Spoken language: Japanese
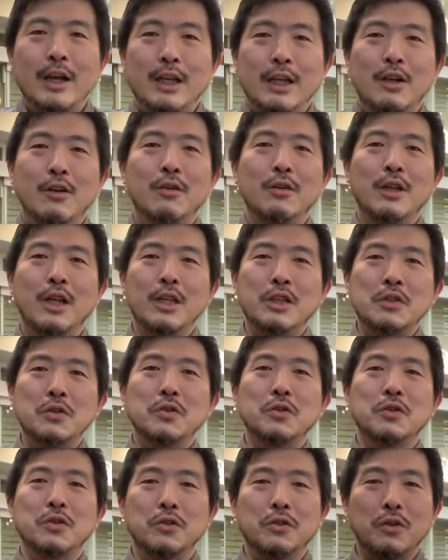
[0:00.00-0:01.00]
いろんな
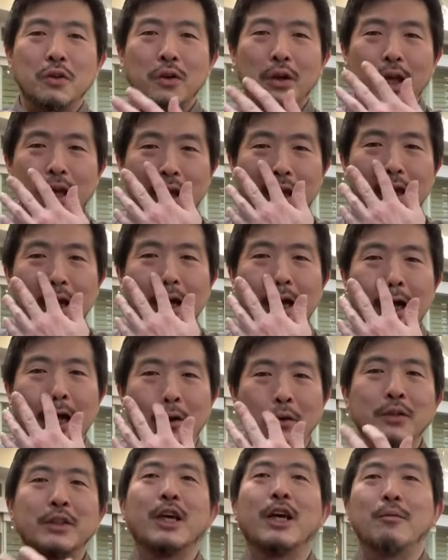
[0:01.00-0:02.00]
状況の変化が
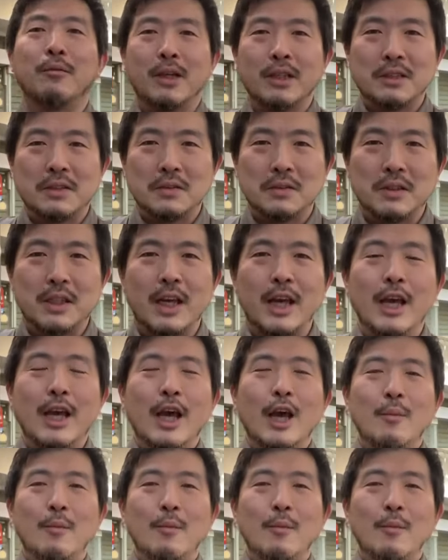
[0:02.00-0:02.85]
ございますので、